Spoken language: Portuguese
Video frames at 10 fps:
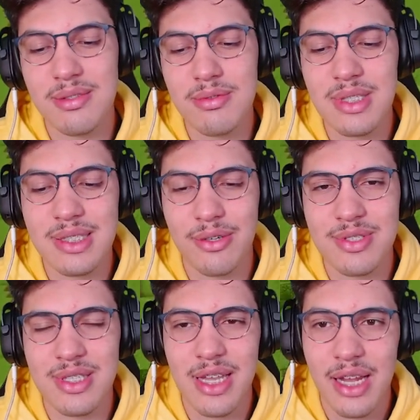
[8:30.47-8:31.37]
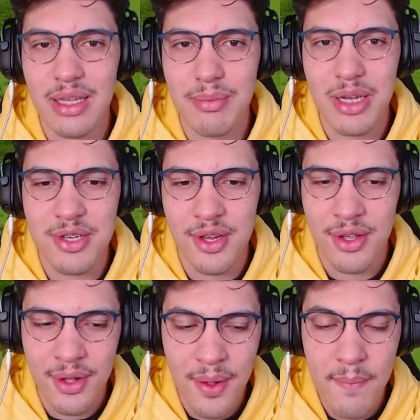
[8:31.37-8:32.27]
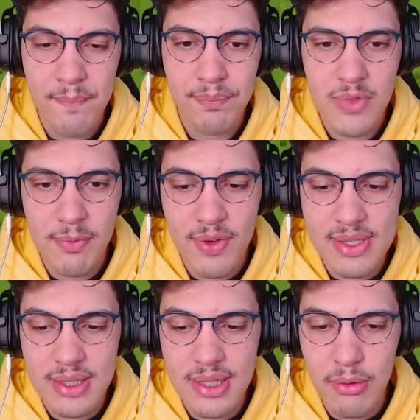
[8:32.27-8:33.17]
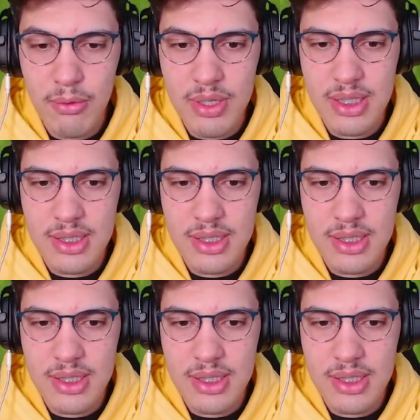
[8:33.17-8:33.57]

não sei se é considerado MLG. Dá pra fazer até com esses